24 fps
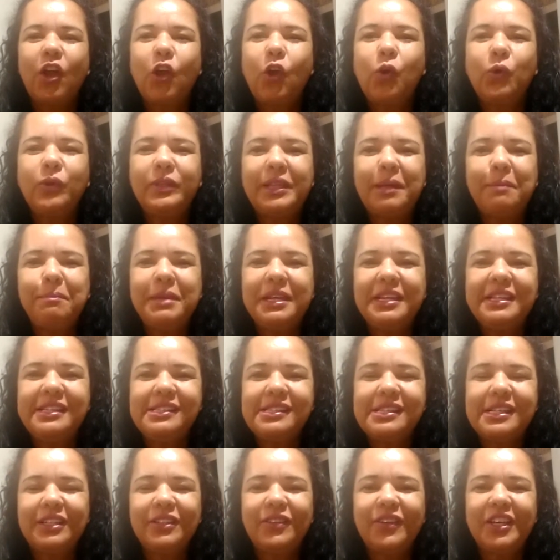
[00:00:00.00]

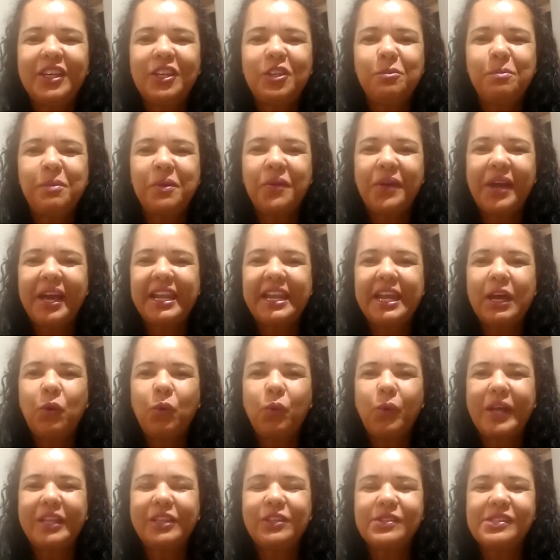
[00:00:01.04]
contabilizando aqui no meu canal
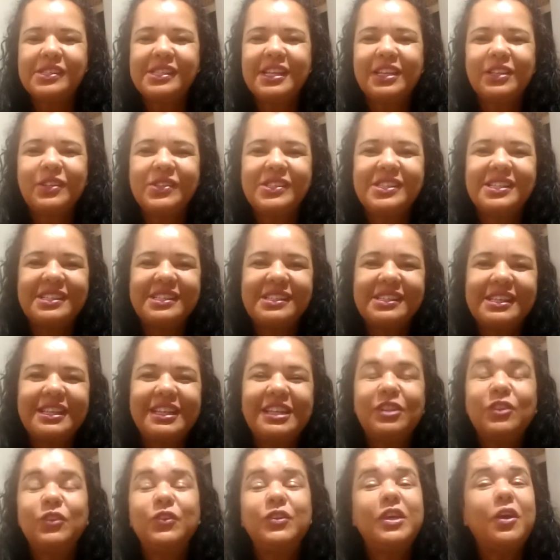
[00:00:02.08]
400
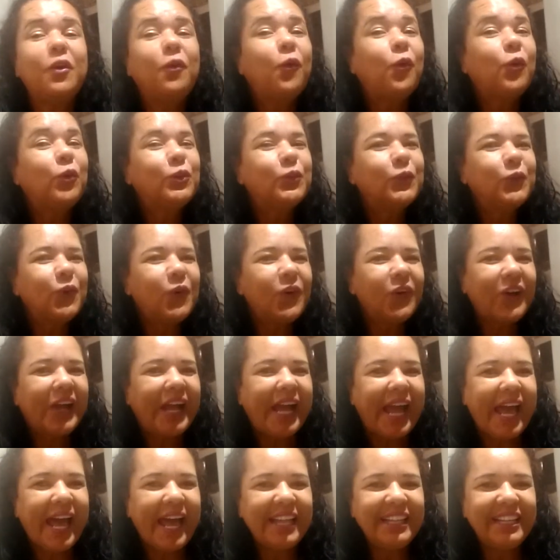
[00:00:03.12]
inscritos e eu conto com
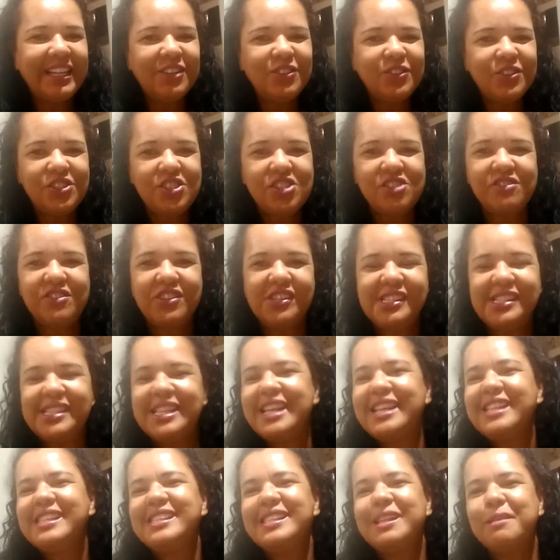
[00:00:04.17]
cada um de
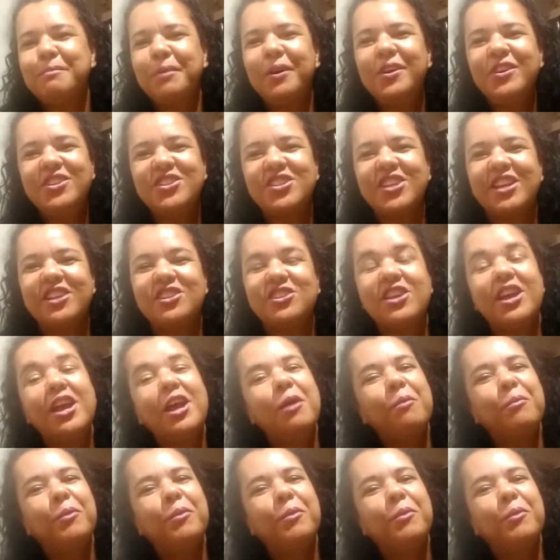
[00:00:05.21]
vocês, tá bom, gente?